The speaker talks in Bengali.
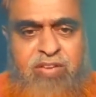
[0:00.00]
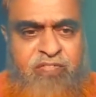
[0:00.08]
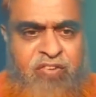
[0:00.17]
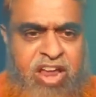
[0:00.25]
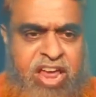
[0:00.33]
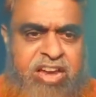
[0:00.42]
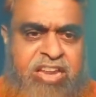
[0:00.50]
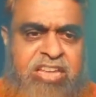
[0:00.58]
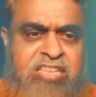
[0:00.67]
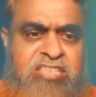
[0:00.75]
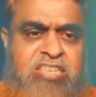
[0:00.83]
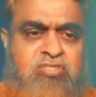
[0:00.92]

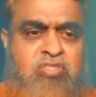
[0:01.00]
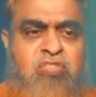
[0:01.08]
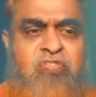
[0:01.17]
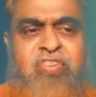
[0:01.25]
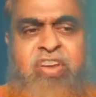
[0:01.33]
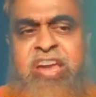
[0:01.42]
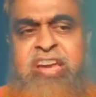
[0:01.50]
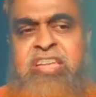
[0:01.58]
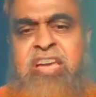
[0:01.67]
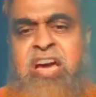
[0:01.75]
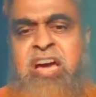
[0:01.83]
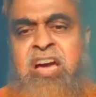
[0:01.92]
ফ্রেনিক
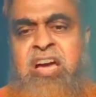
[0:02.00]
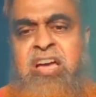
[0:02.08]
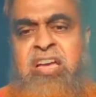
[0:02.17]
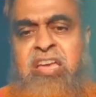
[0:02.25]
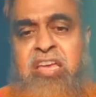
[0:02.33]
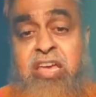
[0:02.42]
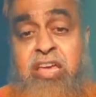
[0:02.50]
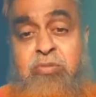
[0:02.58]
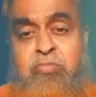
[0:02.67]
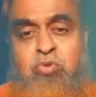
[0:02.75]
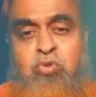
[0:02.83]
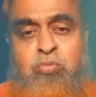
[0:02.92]
সিজোফ্রেনিয়া এর
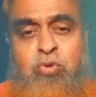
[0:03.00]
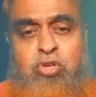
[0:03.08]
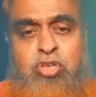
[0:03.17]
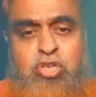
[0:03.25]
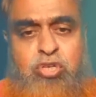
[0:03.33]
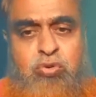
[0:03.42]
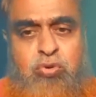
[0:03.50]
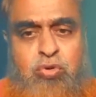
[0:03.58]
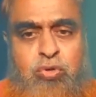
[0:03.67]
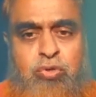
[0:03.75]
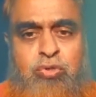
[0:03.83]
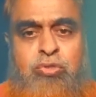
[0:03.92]
মূল বৈশিষ্ট্য
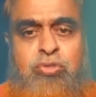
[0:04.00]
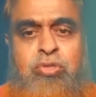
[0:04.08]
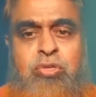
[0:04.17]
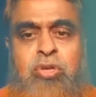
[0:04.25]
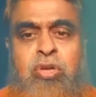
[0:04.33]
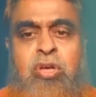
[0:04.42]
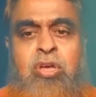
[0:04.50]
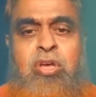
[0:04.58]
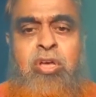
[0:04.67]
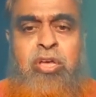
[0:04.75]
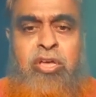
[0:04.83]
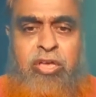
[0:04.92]
হলো
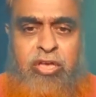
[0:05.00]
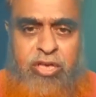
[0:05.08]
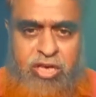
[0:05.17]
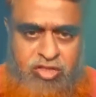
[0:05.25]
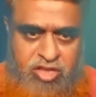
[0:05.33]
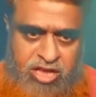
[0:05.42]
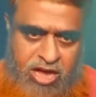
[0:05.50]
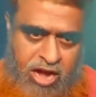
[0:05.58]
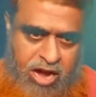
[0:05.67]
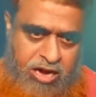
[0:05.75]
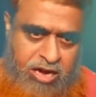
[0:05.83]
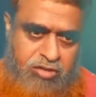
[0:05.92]
এতে
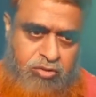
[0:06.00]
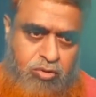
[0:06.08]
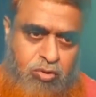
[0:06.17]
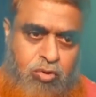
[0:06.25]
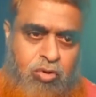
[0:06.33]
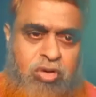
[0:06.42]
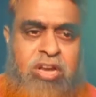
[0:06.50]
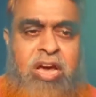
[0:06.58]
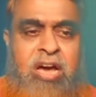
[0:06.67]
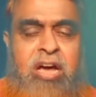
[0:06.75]
আক্রান্ত রোগীরা